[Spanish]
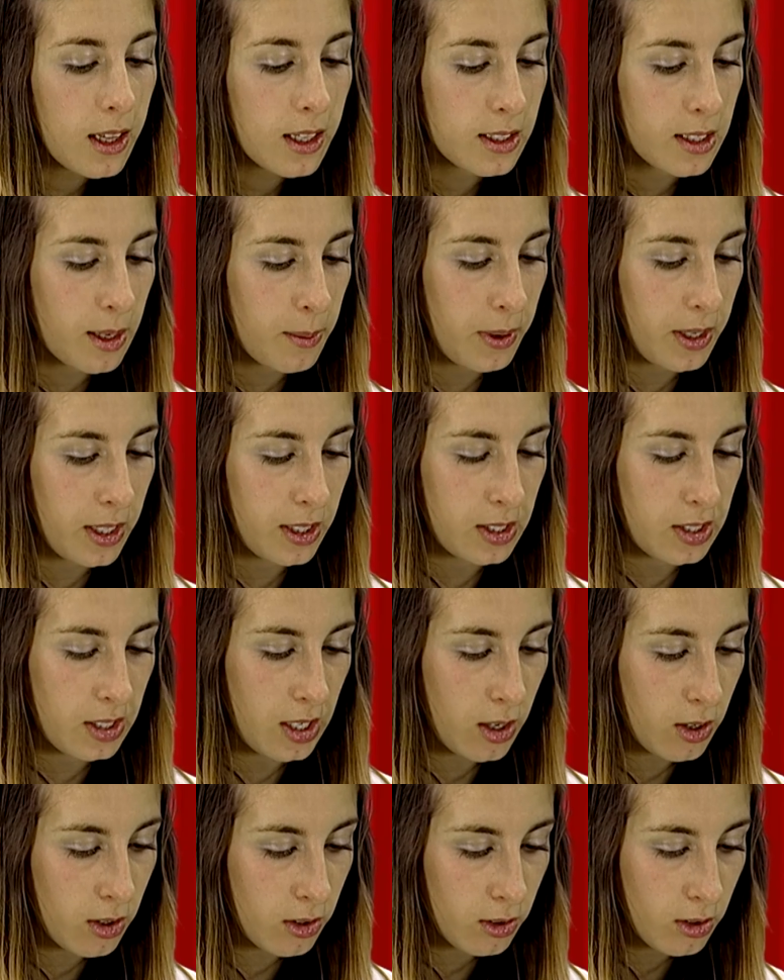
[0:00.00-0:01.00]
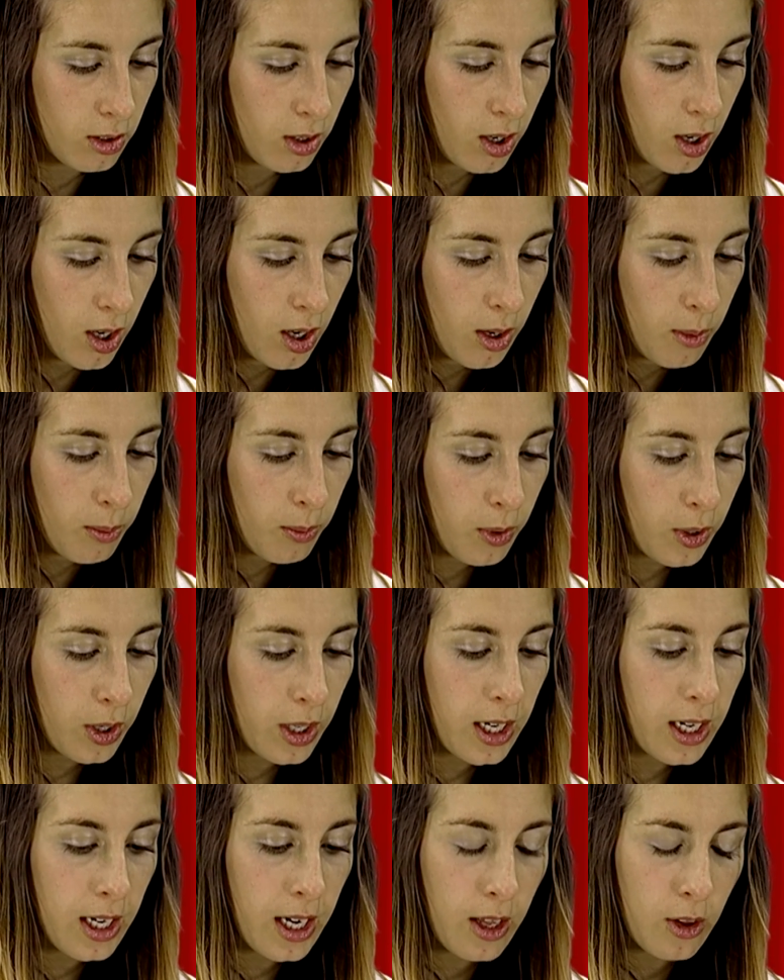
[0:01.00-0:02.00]
desaparecieron por
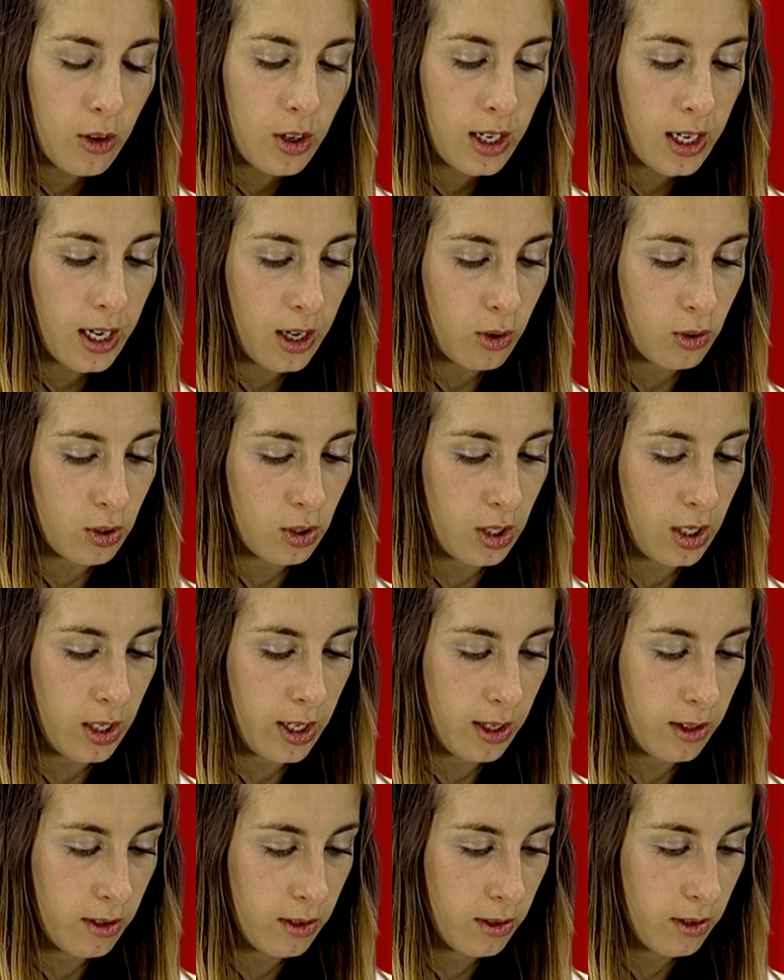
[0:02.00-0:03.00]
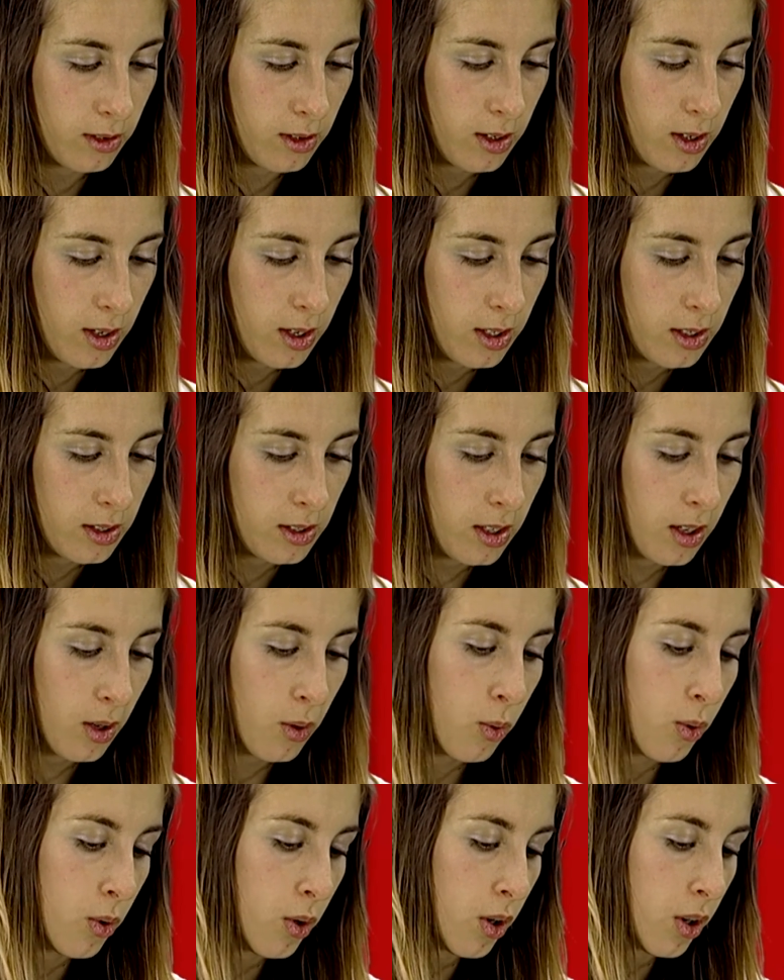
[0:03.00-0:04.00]
el lado de la cocina.
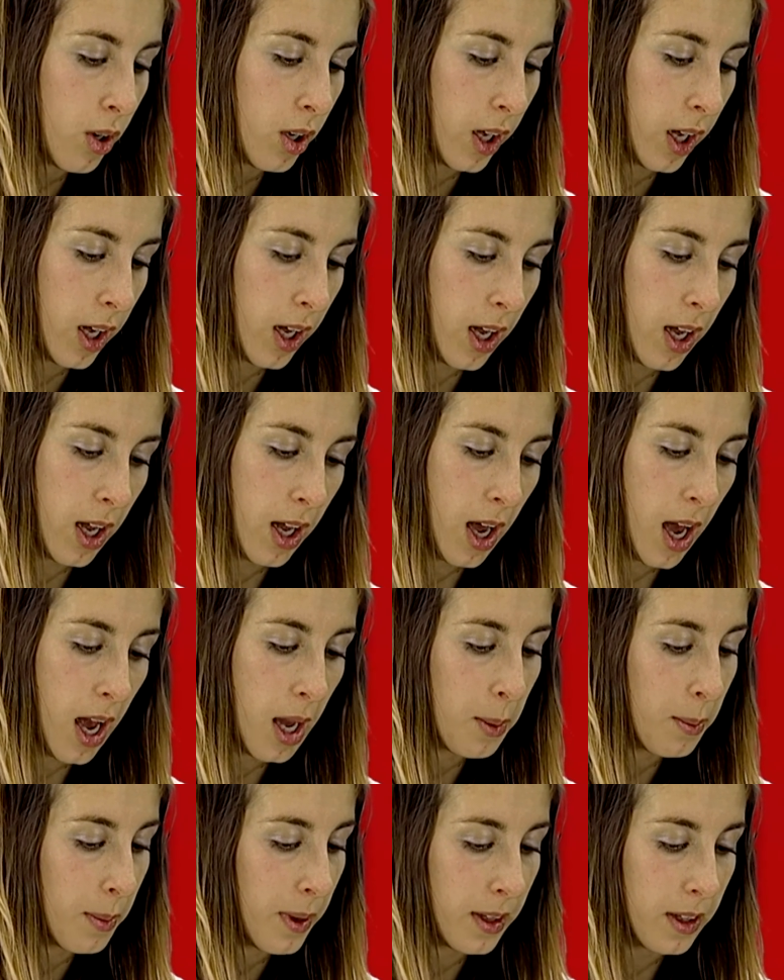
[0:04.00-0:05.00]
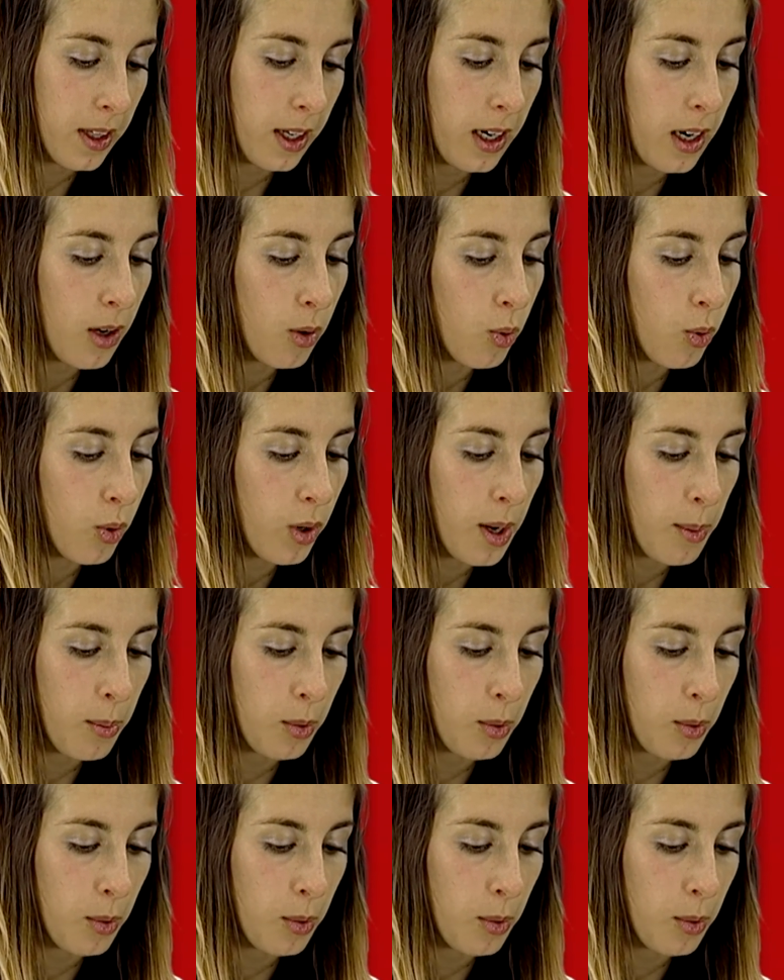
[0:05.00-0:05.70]
Seguro que a inventar alguna